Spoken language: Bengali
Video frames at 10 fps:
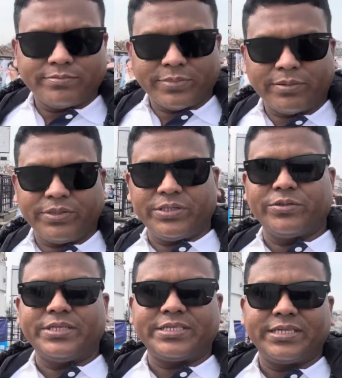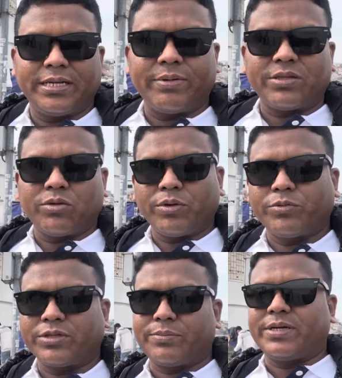বা ভিডিও এডিটিংয়ের মাধ্যমে
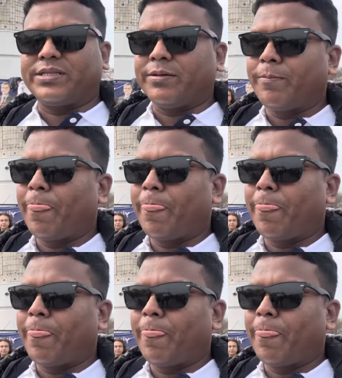বলতে পারতাম